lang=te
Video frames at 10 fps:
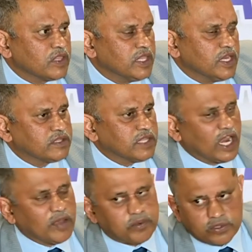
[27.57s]
దీనికి
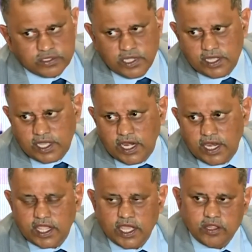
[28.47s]
చాలా
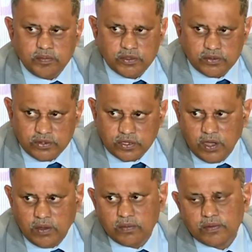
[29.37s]
ప్రోత్సాహకాలు ఇంకా
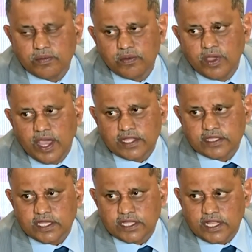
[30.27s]
పెంచుతున్నాం
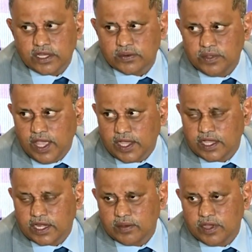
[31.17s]
అంచేత అందరూ
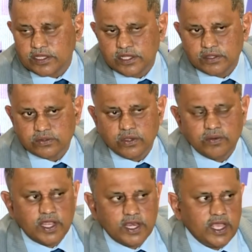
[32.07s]
ఏకగ్రీవాలు
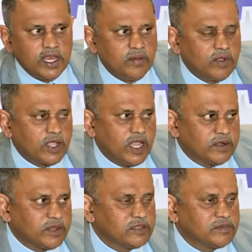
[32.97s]
చేసుకోవాలి అనే ఒక
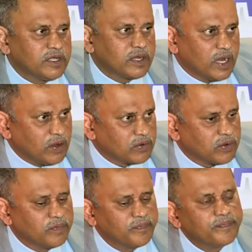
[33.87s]
అడ్వర్టైజ్మెంట్
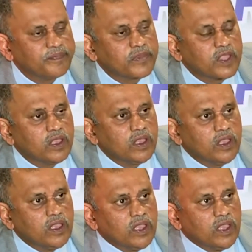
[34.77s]
రావటం
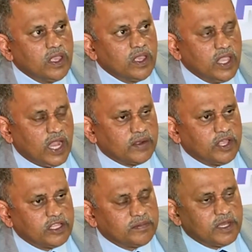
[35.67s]
ఈ
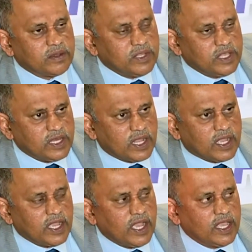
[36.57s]
అడ్వర్టైజ్మెంట్ ఈ
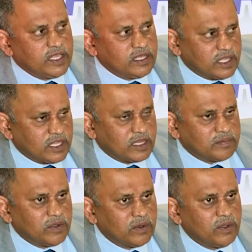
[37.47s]
రకంగా ఈ
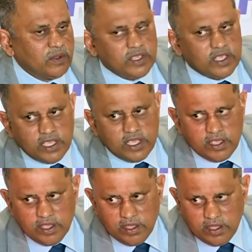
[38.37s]
సందర్భంలో ఈ
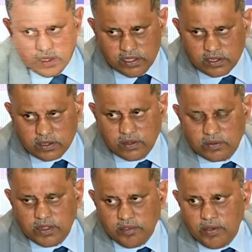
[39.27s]
దీంట్లో
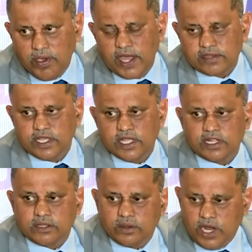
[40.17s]
ఉన్న వ్యవహార
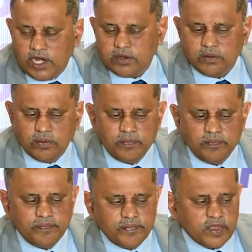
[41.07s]
శైలితో రావటం
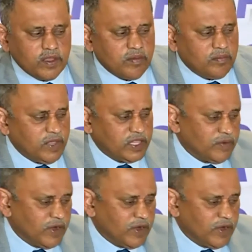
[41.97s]
మీద